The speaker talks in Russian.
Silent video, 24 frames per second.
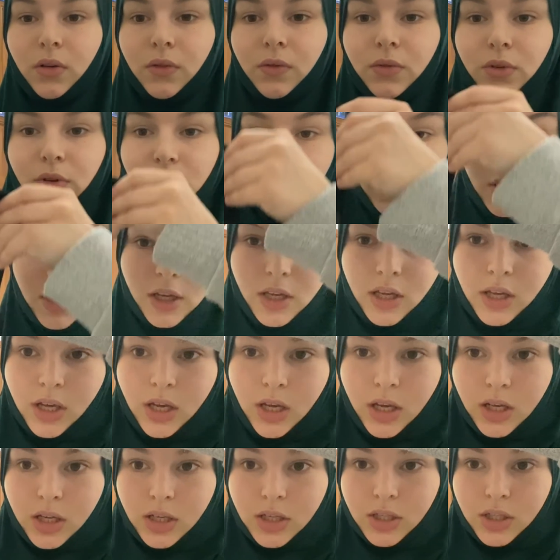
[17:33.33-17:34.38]
Вот
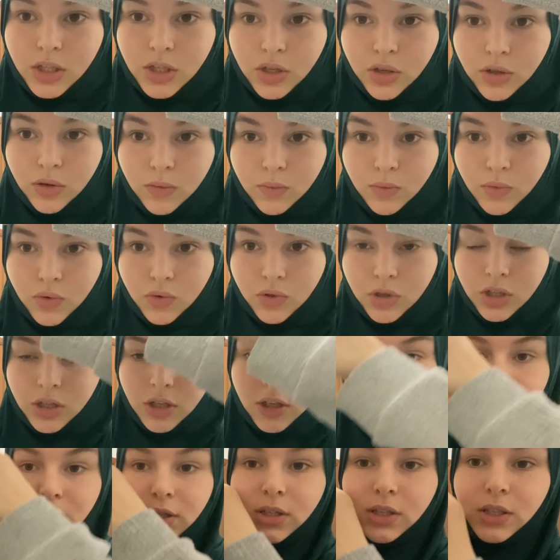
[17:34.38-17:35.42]
такие есть
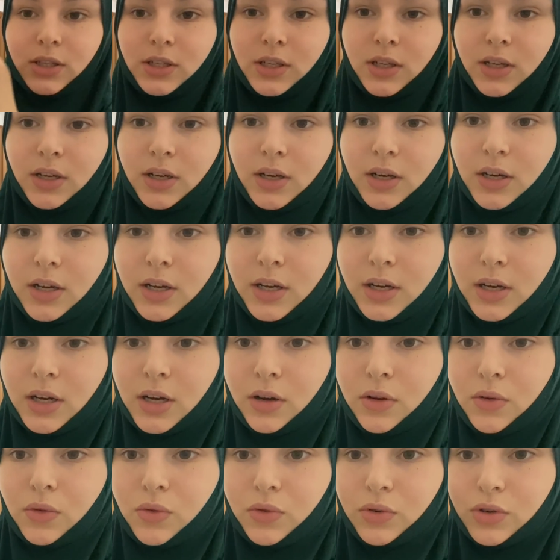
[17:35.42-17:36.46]
челмушки с
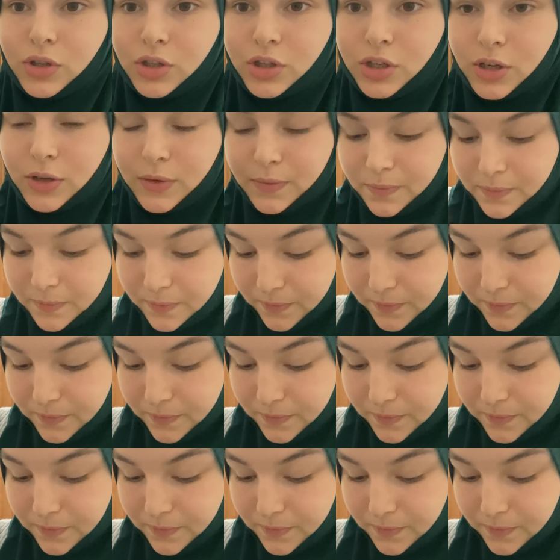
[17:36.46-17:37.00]
эко-кожей.